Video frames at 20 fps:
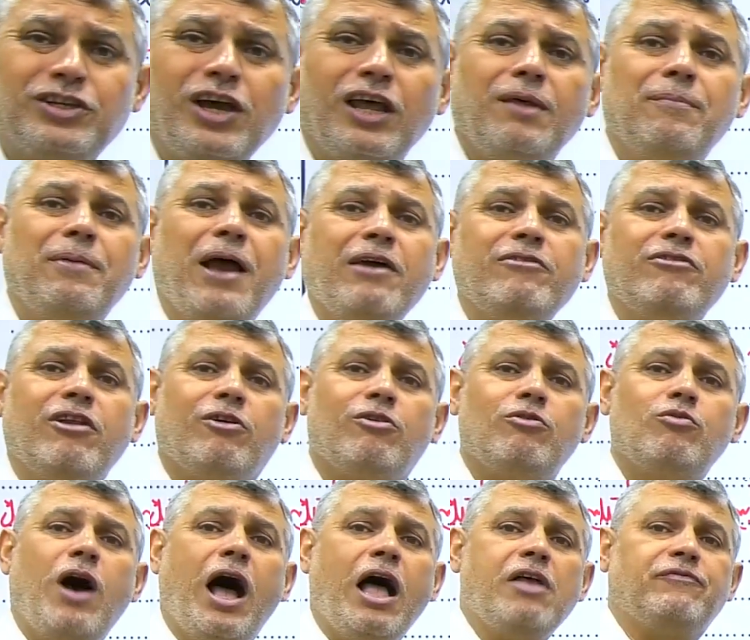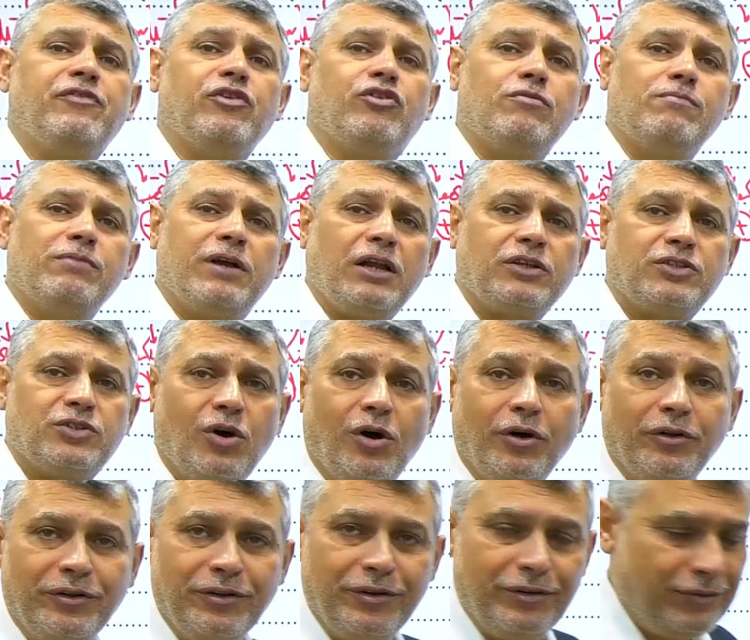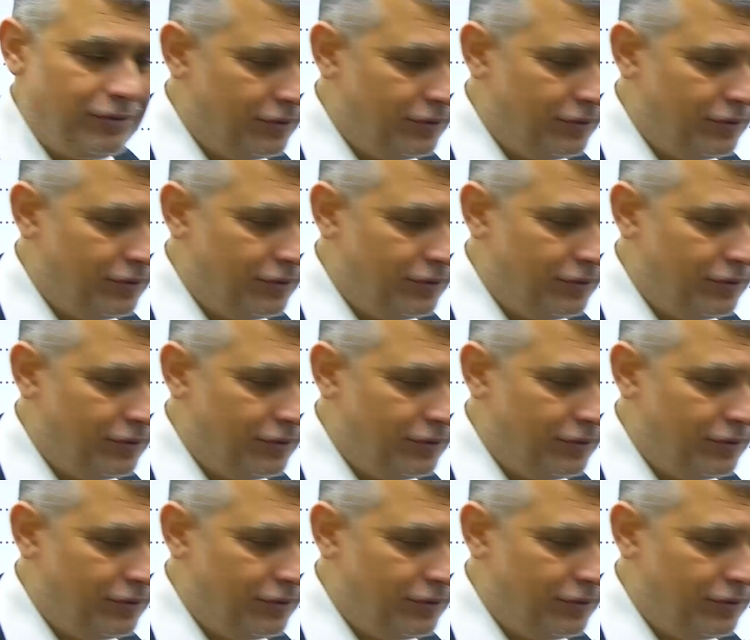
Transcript: شاء الله بعمل لكل واحد فيكم قرصون